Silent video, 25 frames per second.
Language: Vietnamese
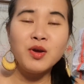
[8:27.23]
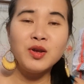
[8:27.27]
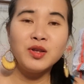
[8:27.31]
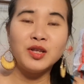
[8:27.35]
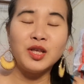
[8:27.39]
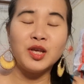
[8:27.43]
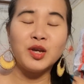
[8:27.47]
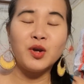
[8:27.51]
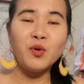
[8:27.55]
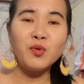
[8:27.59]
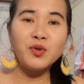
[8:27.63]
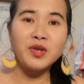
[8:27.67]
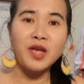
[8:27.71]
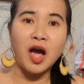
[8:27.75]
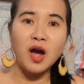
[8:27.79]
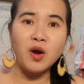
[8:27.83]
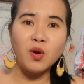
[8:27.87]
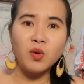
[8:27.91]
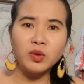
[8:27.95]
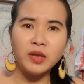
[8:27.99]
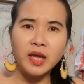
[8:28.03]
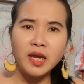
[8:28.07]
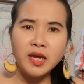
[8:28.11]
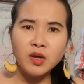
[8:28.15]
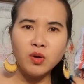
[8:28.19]
thì cô vợ
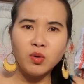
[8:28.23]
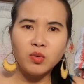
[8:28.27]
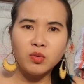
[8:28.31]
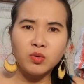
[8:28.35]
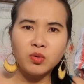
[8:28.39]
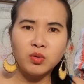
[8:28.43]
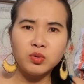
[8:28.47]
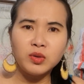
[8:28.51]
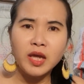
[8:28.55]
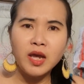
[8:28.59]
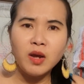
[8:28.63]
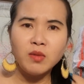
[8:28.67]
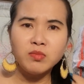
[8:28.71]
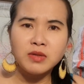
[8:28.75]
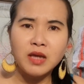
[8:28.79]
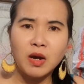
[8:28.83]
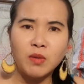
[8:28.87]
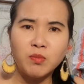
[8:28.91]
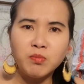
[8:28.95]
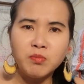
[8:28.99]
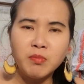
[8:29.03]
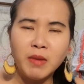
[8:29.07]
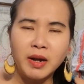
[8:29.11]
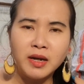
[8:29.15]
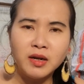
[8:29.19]
cô thấy cô thấy ông
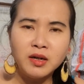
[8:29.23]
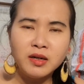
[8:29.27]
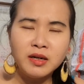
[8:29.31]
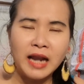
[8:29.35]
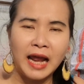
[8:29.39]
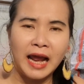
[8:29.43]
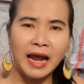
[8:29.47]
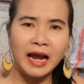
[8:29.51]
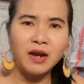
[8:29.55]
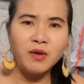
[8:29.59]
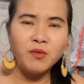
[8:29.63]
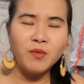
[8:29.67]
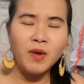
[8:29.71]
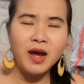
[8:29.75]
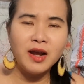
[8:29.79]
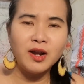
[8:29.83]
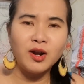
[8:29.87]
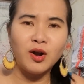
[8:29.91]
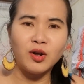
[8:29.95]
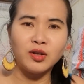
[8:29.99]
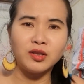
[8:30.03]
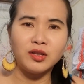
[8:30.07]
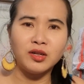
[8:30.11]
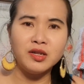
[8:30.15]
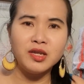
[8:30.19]
chồng bệnh nặng quá
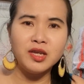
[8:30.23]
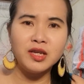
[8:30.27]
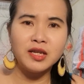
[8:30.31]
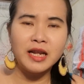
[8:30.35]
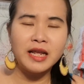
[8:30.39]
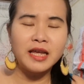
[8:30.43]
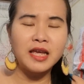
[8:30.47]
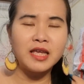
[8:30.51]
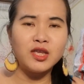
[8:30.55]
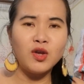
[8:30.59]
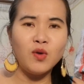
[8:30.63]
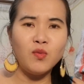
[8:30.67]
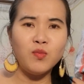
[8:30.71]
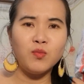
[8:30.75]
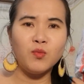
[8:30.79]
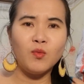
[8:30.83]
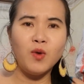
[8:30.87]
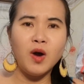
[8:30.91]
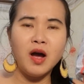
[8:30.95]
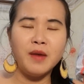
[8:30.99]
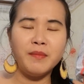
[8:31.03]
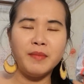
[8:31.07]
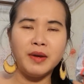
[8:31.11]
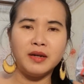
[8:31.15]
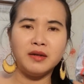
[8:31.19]
rồi tự nhiên cái cái chút
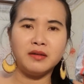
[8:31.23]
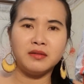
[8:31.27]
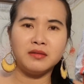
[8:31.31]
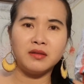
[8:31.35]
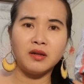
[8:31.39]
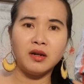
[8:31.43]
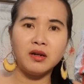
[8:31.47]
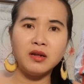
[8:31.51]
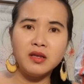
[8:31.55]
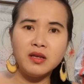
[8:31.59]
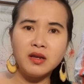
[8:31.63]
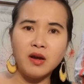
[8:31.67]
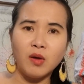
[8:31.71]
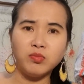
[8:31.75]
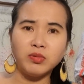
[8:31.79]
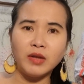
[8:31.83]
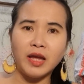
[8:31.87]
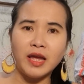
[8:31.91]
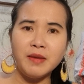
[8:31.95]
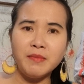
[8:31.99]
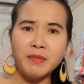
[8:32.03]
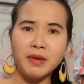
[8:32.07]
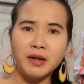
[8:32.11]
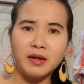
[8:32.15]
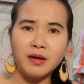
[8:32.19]
quơ mình tự nhiên ông
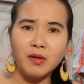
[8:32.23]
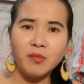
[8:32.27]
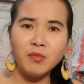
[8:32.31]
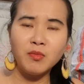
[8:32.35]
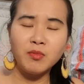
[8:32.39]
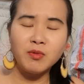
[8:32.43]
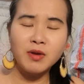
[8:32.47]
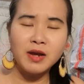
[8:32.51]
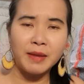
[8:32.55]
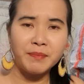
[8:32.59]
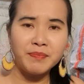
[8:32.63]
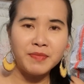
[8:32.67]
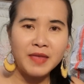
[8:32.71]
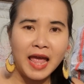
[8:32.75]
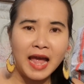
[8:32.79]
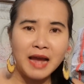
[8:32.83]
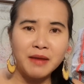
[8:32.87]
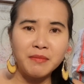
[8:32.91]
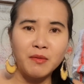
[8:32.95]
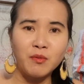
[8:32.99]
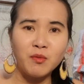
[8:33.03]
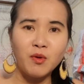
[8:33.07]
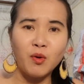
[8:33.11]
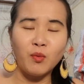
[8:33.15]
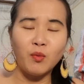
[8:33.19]
thấy mình ông cảm giác
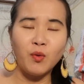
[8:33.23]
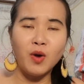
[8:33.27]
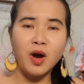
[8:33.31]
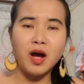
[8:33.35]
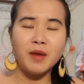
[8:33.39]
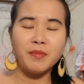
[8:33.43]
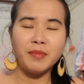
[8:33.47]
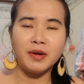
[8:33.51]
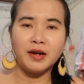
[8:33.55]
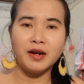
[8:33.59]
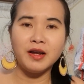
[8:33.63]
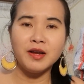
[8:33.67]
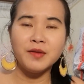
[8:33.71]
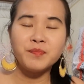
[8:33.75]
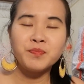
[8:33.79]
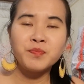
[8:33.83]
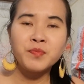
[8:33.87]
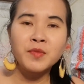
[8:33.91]
ông còn quơ mình á